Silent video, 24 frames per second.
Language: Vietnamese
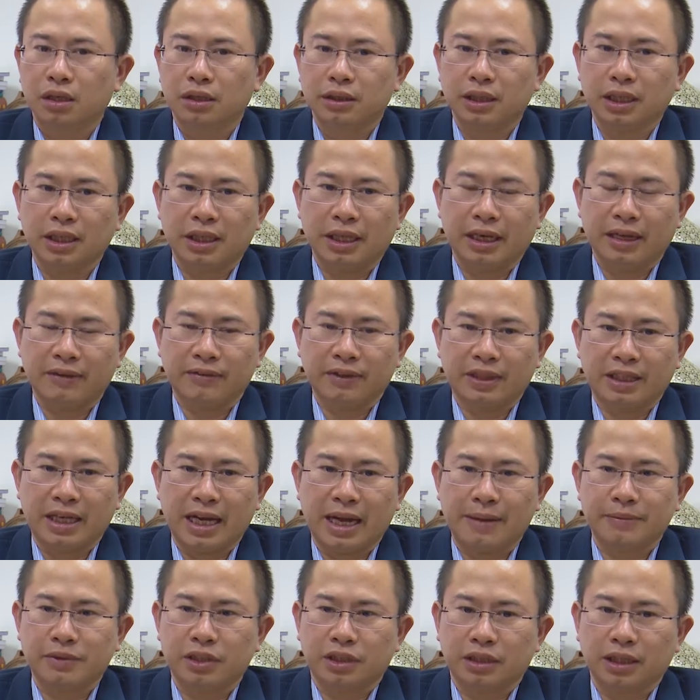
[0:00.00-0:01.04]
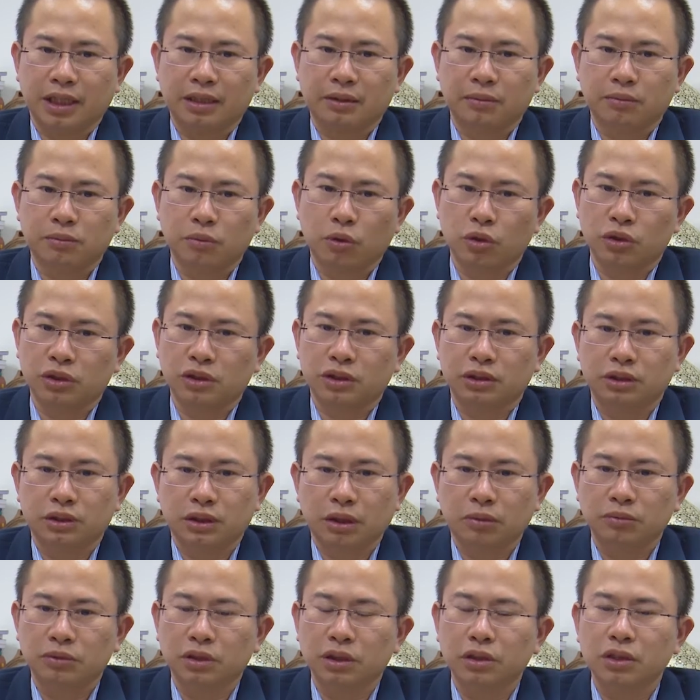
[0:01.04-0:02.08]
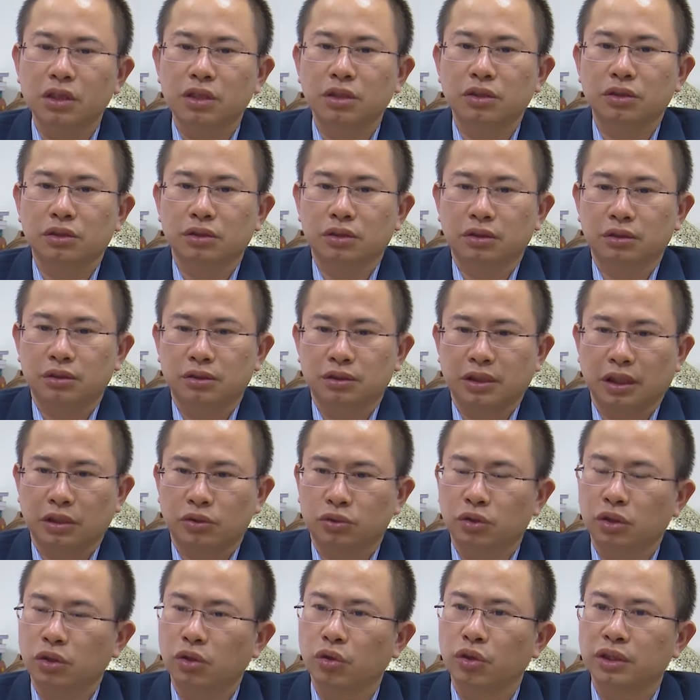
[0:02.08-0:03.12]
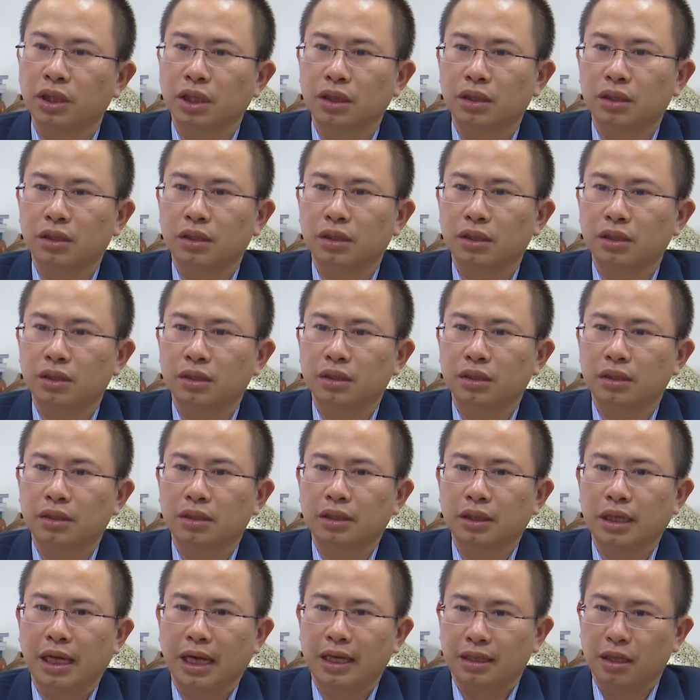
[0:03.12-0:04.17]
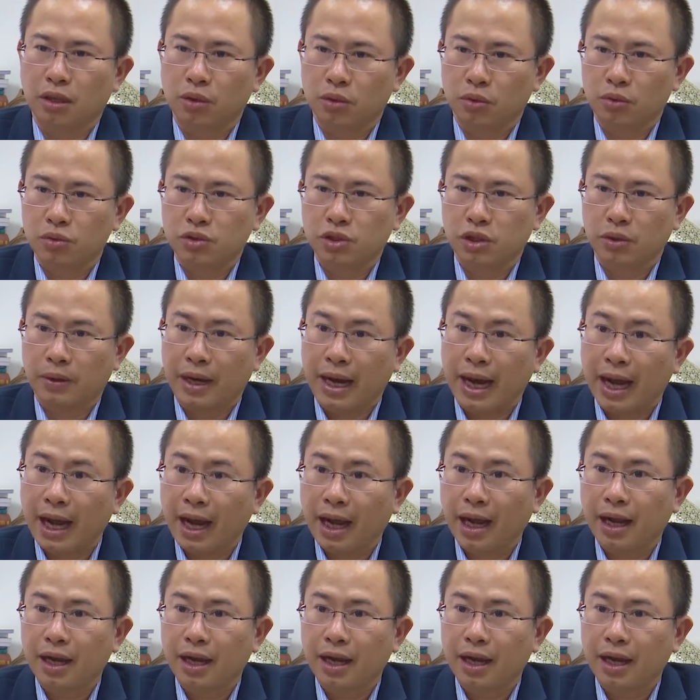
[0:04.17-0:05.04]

Nhất là Việt Nam trở thành một trong những nước sản xuất nội thất hàng đầu châu Á